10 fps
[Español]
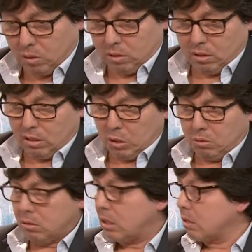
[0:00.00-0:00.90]
Es decir, eh,
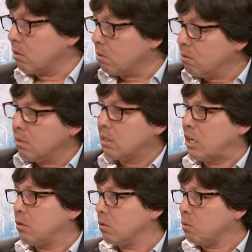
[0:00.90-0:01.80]
no se casó
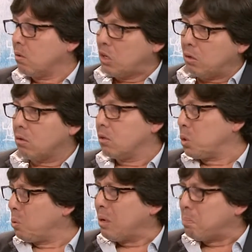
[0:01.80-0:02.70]
nunca, no tuvo hijos, no
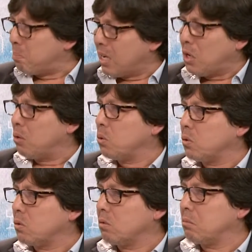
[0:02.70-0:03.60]
tuvo
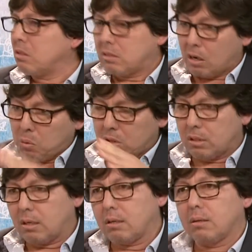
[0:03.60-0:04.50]
empleo, salvo
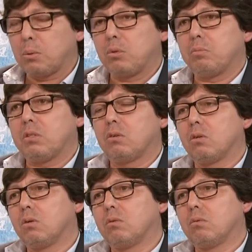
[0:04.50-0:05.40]
este
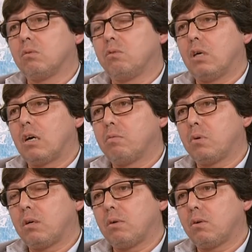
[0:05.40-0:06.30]
episodio fugaz
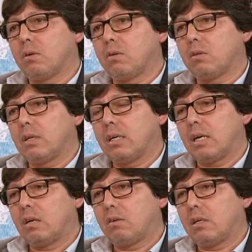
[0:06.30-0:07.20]
por el Banco
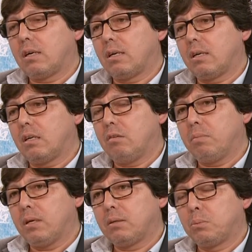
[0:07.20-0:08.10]
Agrario en
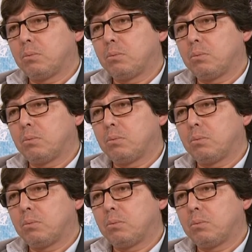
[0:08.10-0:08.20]
Arequipa